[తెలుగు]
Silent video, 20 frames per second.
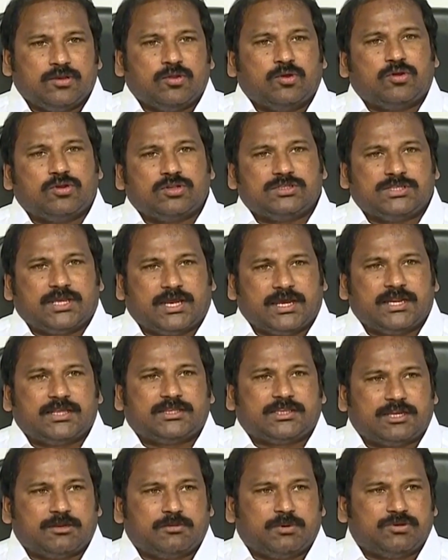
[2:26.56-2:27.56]
నోరు
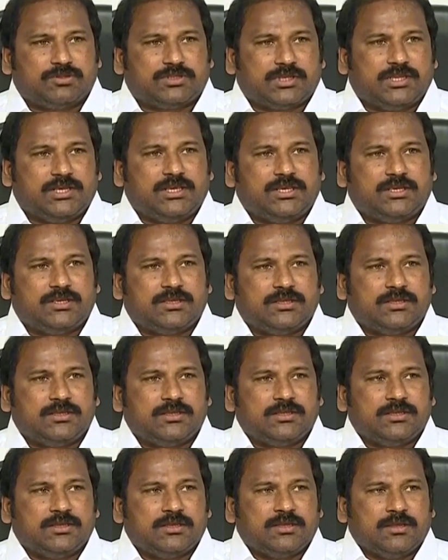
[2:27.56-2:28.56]
జారితనం అవుతుంది
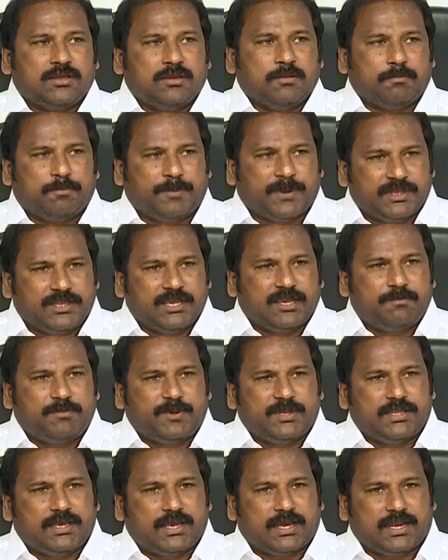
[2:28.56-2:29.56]
పదే
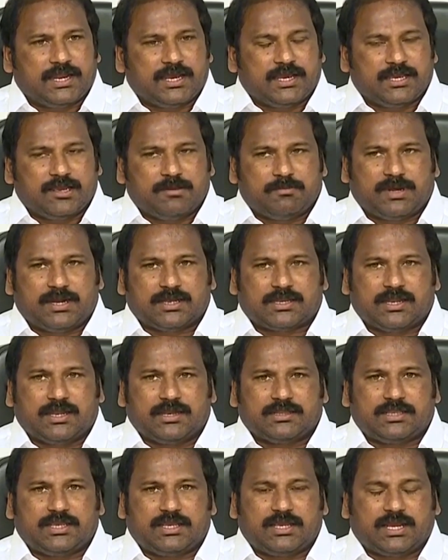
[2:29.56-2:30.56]
పదే అలాగే
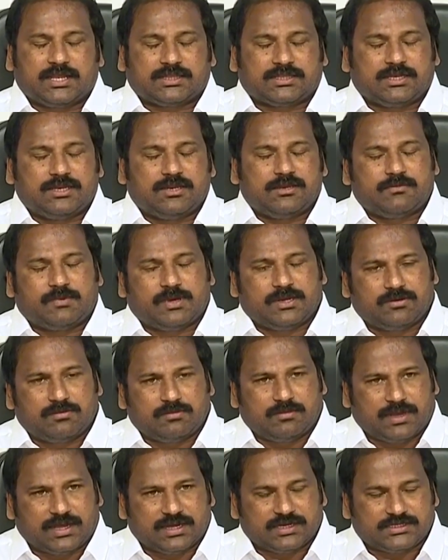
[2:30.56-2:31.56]
మాట్లాడితే అతనిని మనం
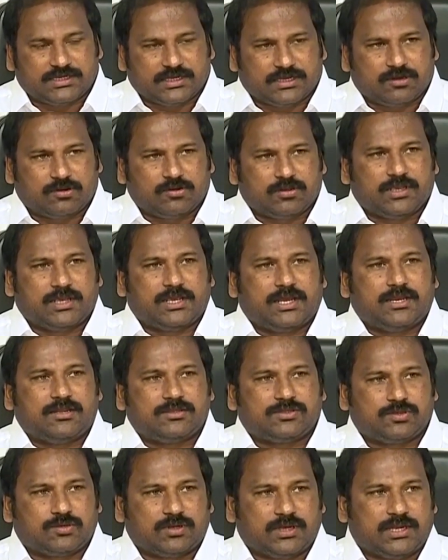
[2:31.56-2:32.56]
మానసిక రోగిగానే
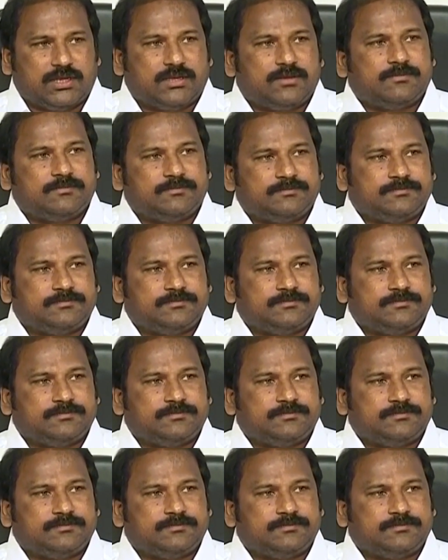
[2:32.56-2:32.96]
చూడాలి